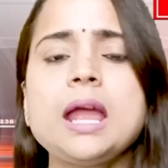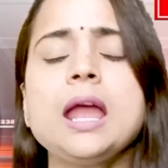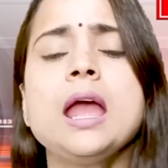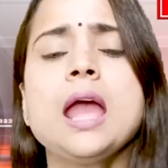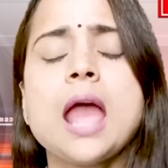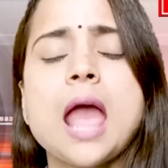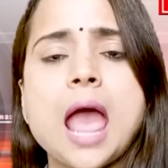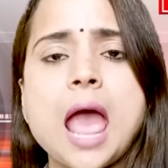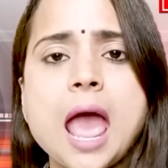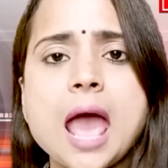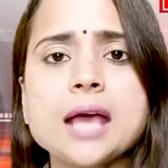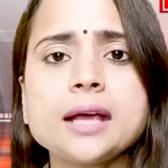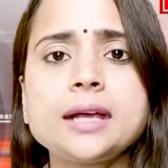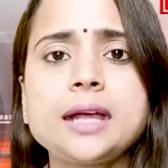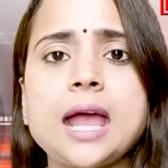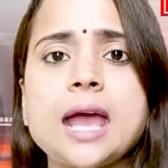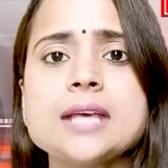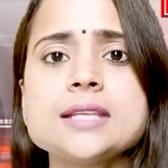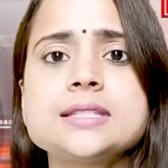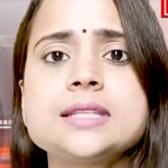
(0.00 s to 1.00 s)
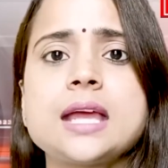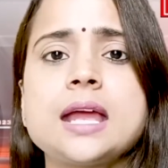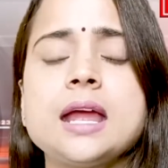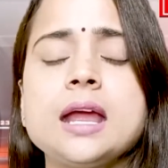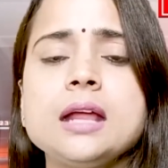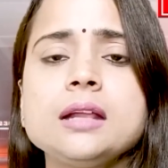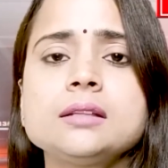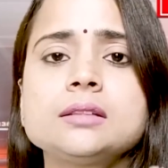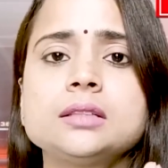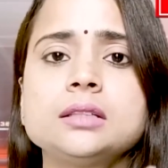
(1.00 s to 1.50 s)
में कैसे
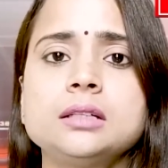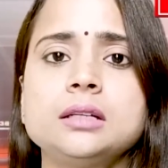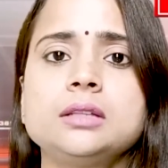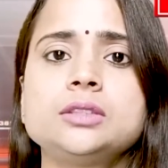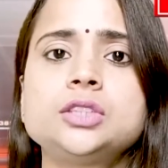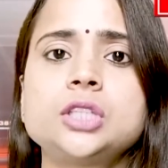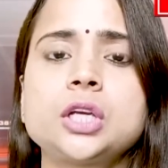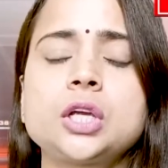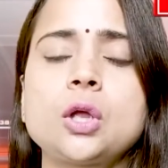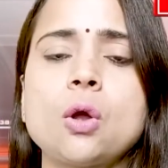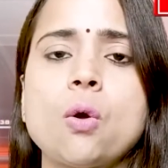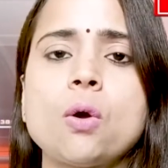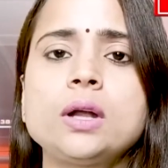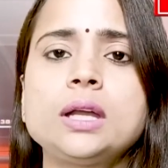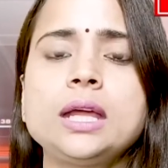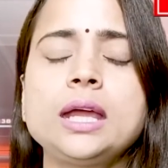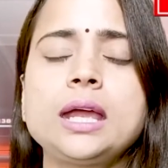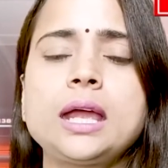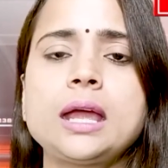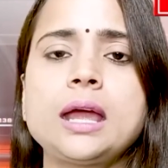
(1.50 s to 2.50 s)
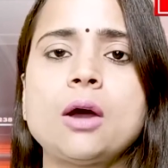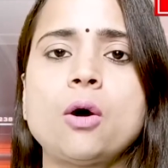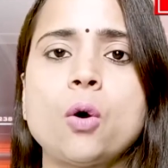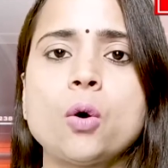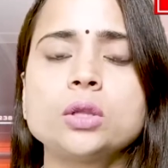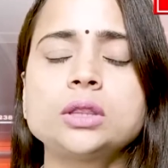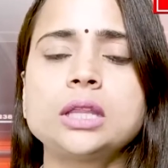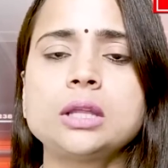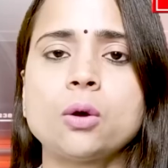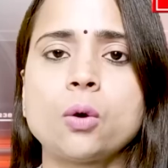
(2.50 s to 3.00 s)
सिक्योरिटी के
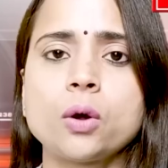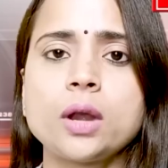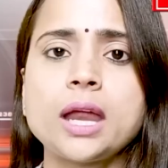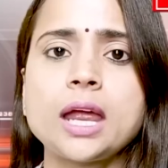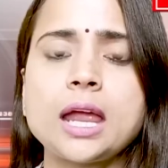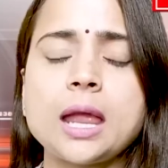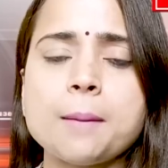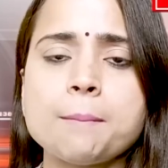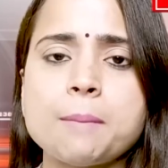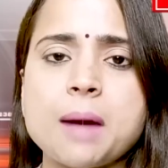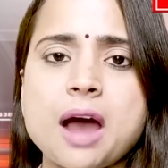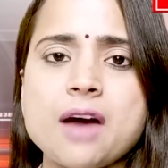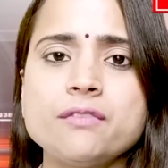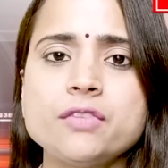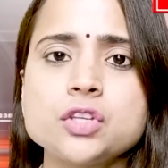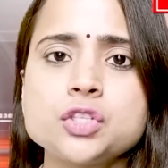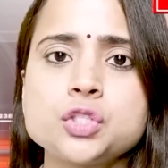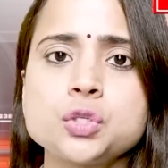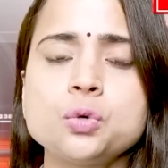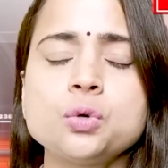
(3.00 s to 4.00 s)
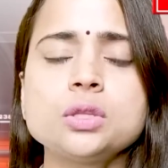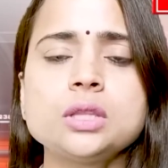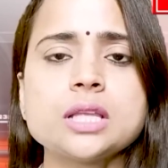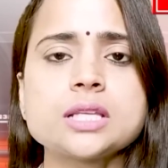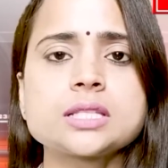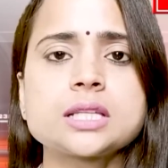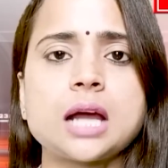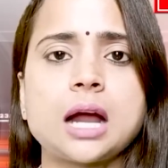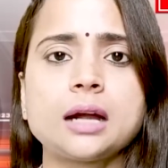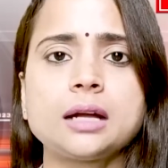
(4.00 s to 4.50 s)
होते होने के बावजूद
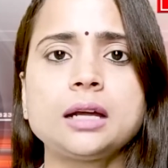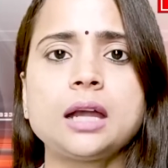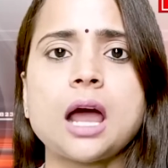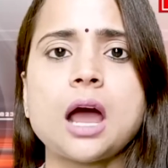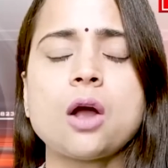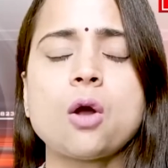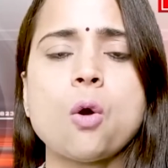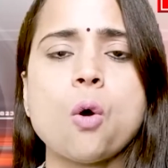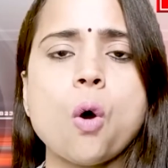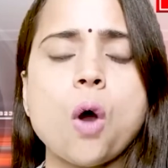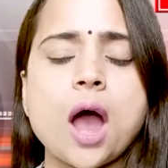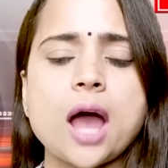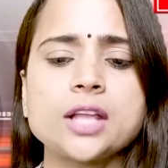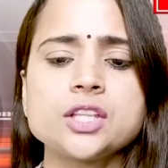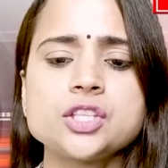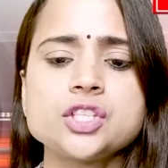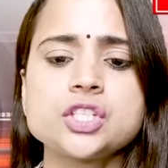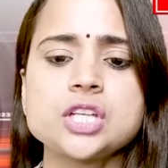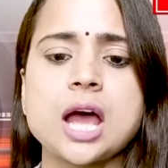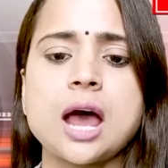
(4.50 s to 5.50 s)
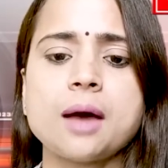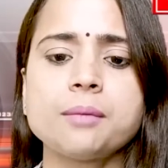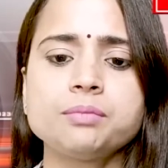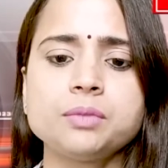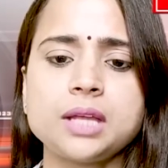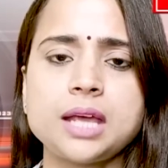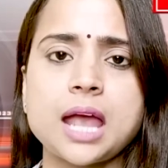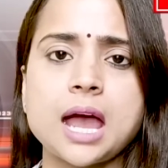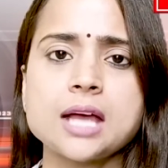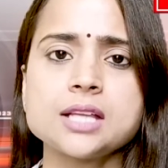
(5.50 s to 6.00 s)
इस घटना को अंजाम
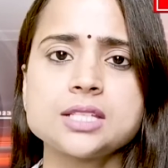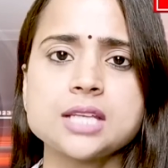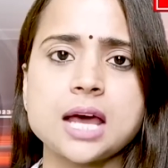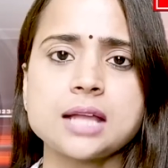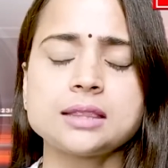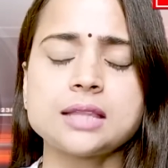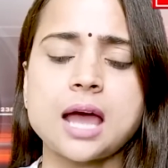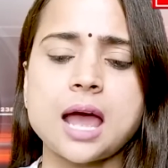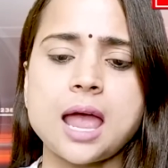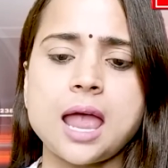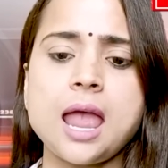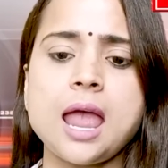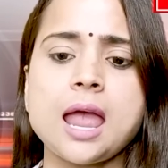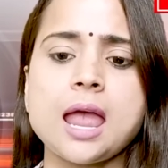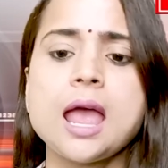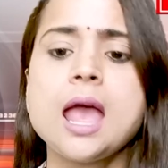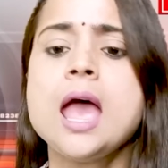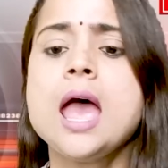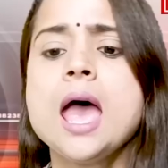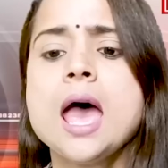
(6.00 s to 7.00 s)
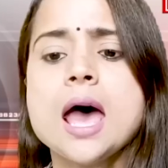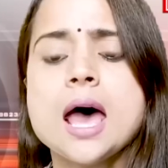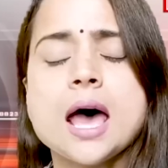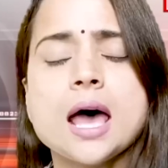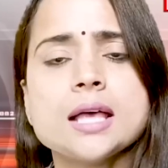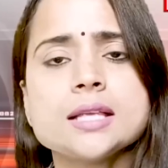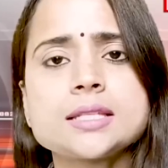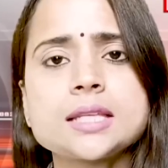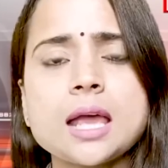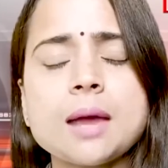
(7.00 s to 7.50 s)
दिया जाता है
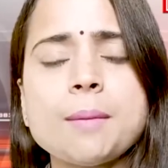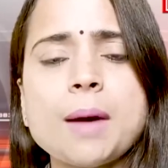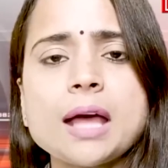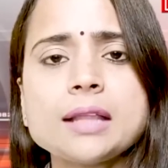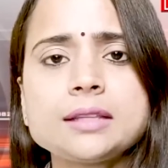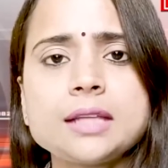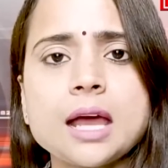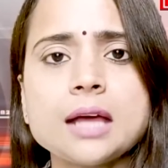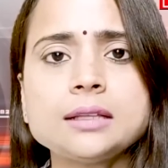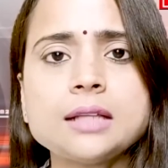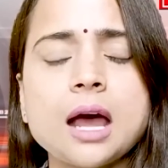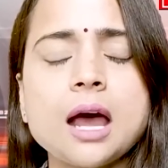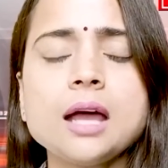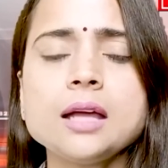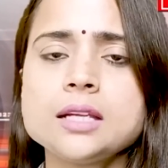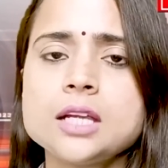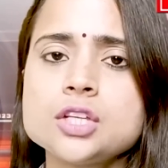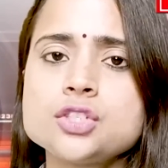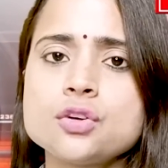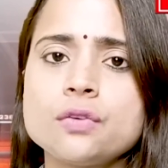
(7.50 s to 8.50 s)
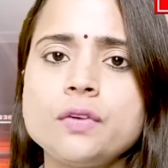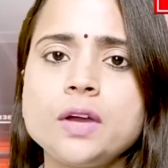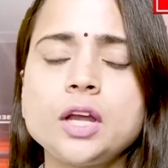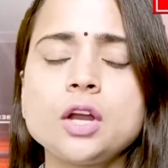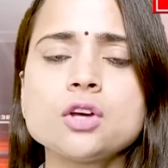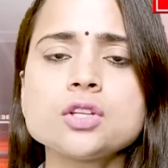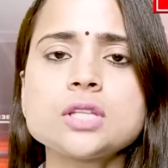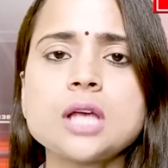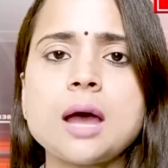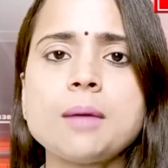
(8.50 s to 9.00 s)
इसके बाद क्या था ये जो
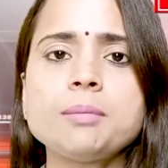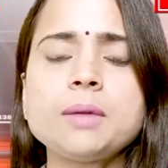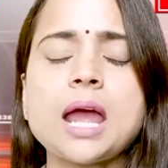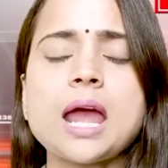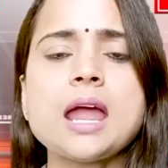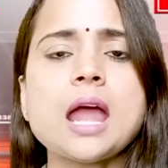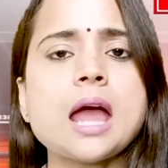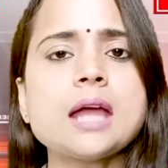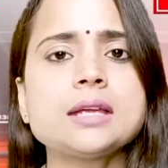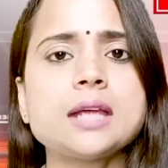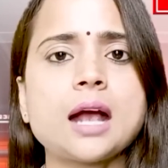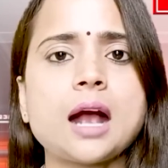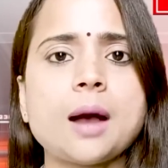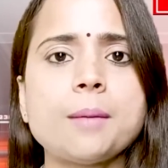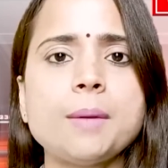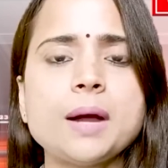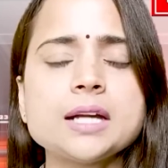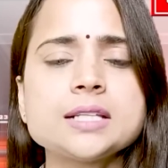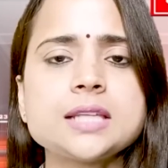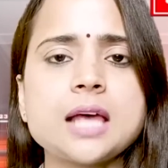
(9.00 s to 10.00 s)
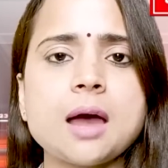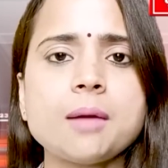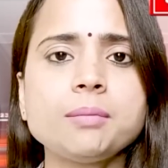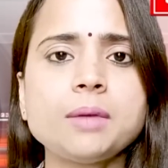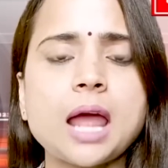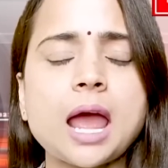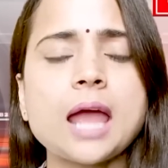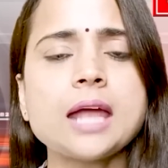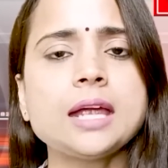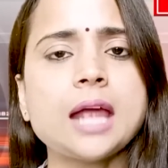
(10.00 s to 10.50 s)
वीडियो सामने आया ये खबर
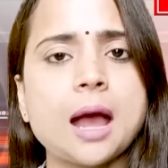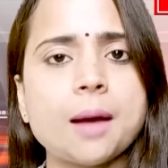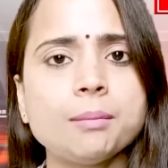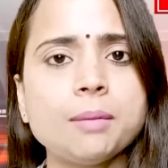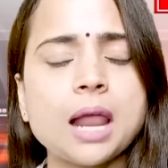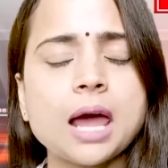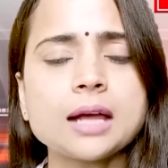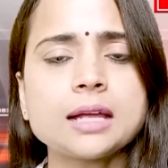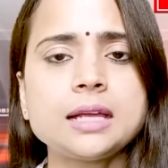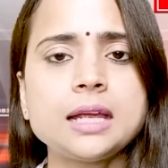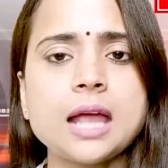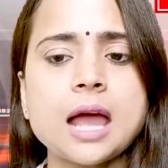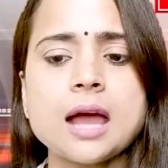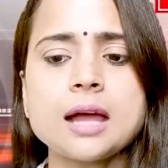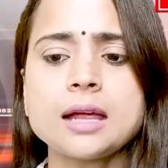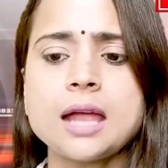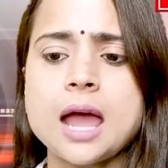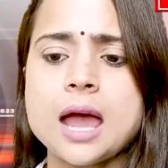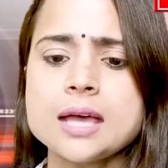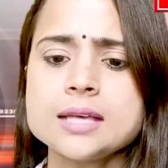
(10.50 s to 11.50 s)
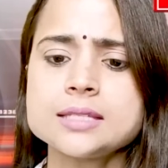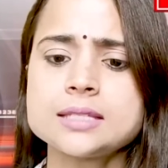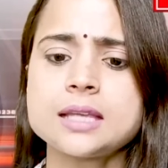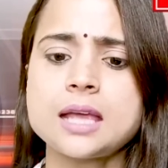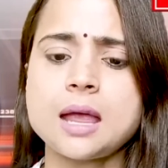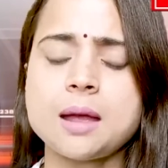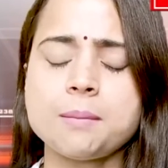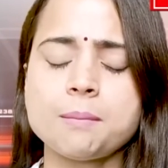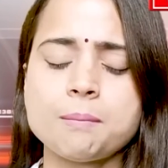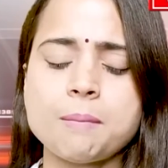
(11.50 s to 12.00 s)
सामने आई हमला किया गया
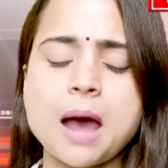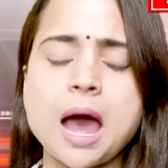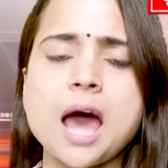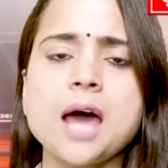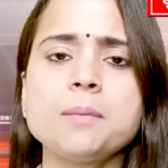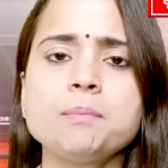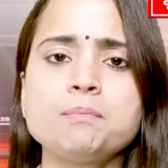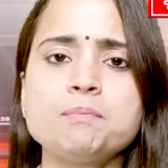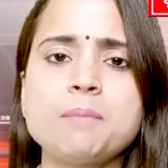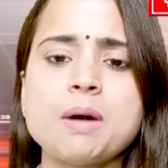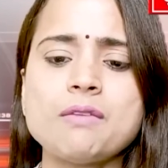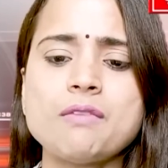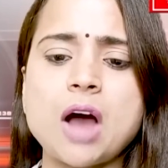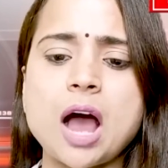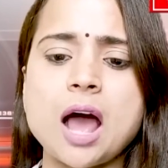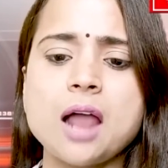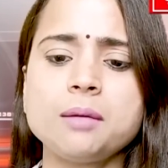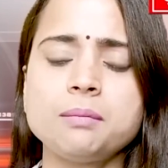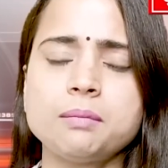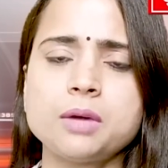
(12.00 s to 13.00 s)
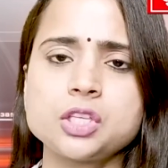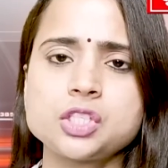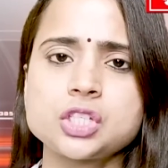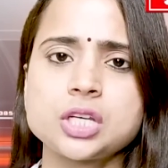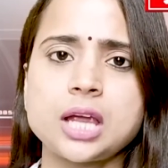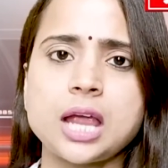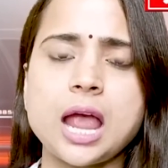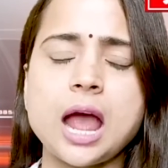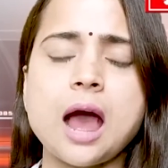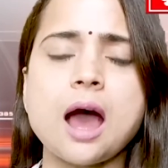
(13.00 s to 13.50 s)
इसके बाद बवाल मच
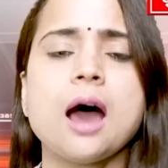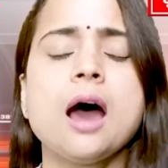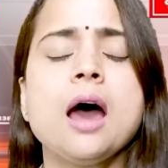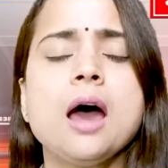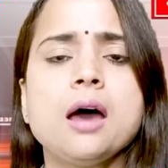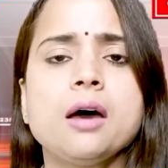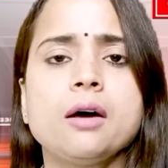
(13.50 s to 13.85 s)
गया